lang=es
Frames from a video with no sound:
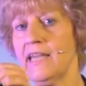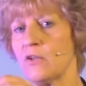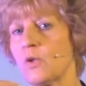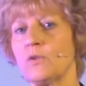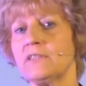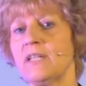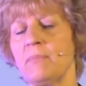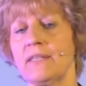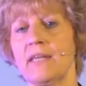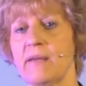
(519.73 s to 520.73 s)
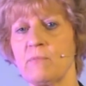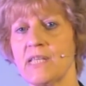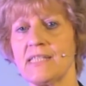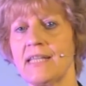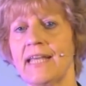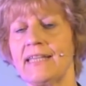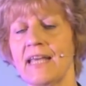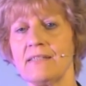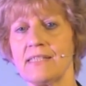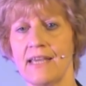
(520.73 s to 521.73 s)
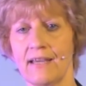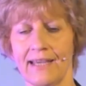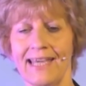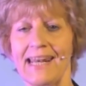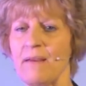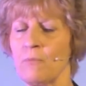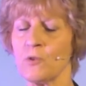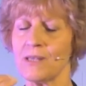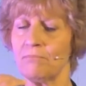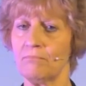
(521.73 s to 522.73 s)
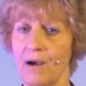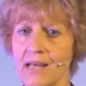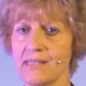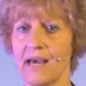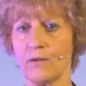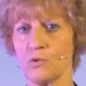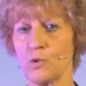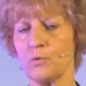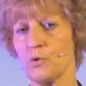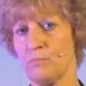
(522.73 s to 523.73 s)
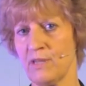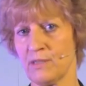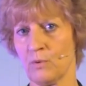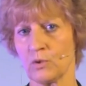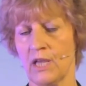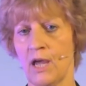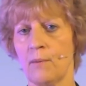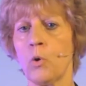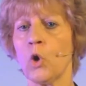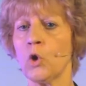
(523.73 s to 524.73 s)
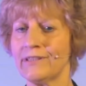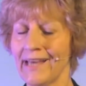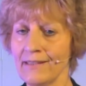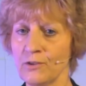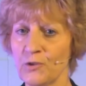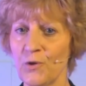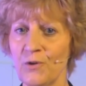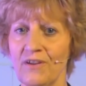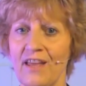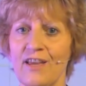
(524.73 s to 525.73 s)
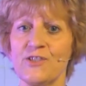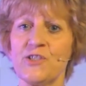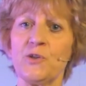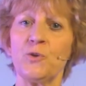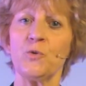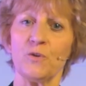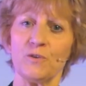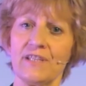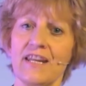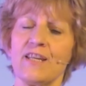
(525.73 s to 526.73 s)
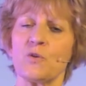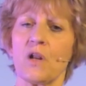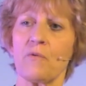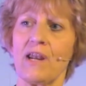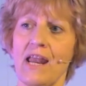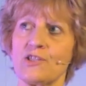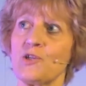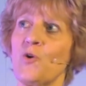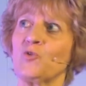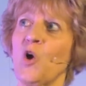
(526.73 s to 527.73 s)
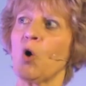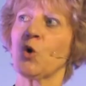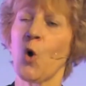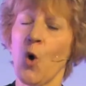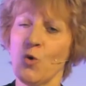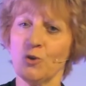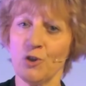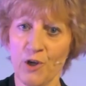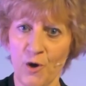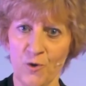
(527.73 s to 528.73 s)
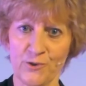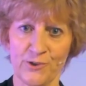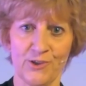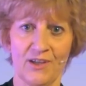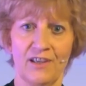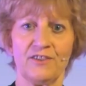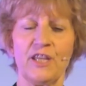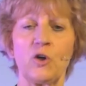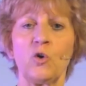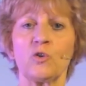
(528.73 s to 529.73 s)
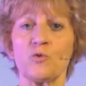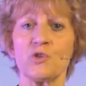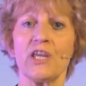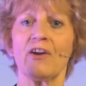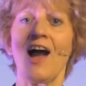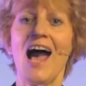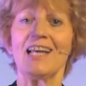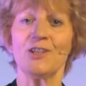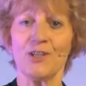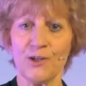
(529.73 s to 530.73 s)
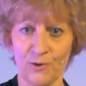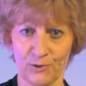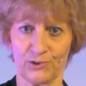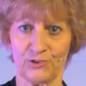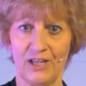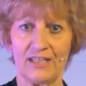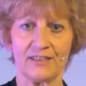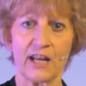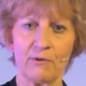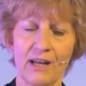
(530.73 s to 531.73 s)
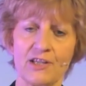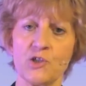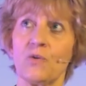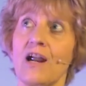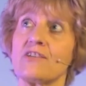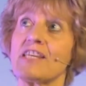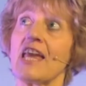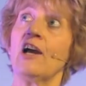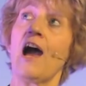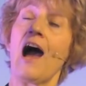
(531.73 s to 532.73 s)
Y nosotros siempre tenemos esa tendencia, creemos más a nosotros mismos. Por lo tanto, si tú no tienes una relación con Dios, de conocer a Dios, de relacionarse